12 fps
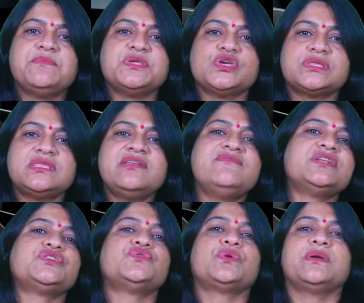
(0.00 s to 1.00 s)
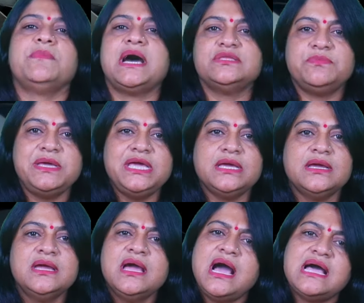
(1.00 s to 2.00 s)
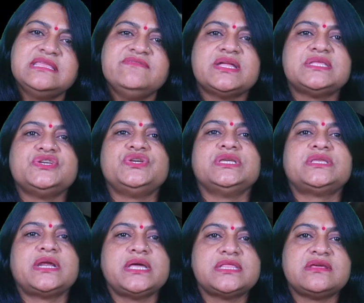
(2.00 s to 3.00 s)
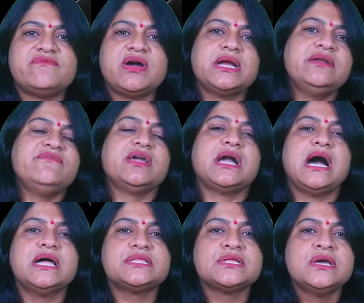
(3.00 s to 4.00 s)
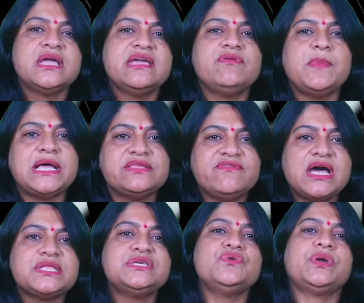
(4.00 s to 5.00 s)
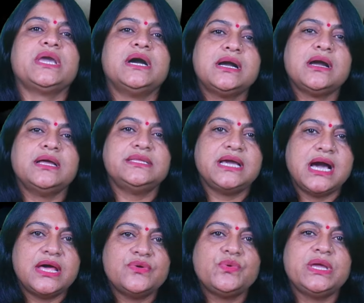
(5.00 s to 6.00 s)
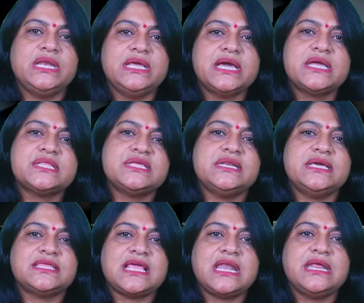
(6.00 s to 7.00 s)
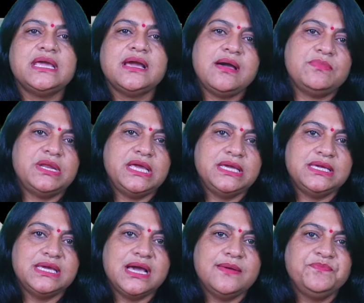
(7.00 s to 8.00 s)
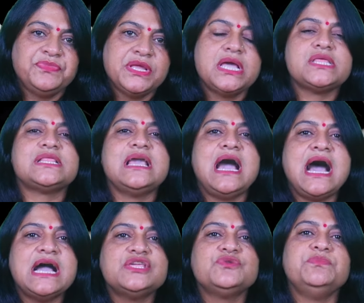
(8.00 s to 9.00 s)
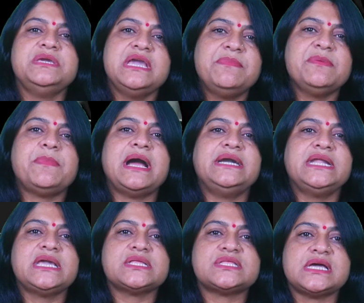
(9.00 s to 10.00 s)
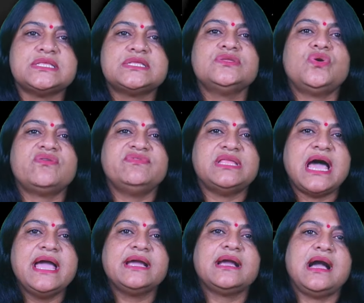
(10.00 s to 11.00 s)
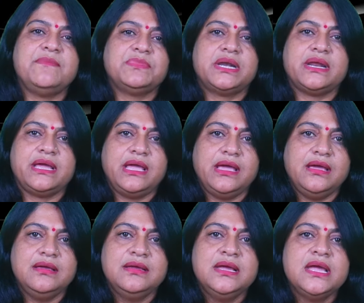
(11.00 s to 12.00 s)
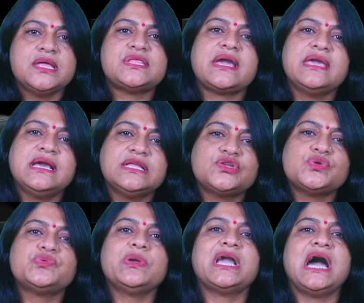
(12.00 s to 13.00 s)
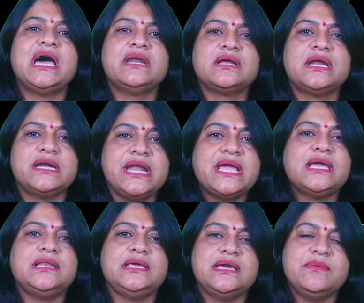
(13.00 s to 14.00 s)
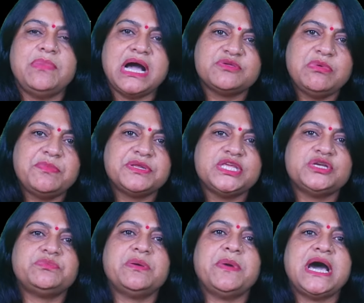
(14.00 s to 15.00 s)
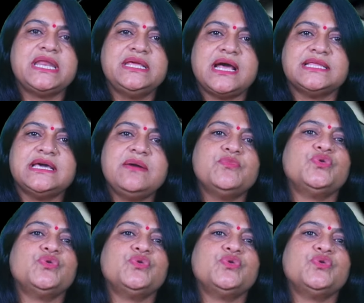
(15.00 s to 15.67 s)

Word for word: के पिछहत्तर वर्षों के बाद भी आदिवासी क्षेत्र के सर्वांगीण विकास एवं आदिवासियों के हक अधिकारों के लिए किसी नेता ने काम नहीं किया इसलिए आज बीएपी पार्टी के सांसद और विधायक काम कर रहे हैं इस हकीकत को स्वीकार करने के लिए भाजपा प्रदेश प्रभारी राधा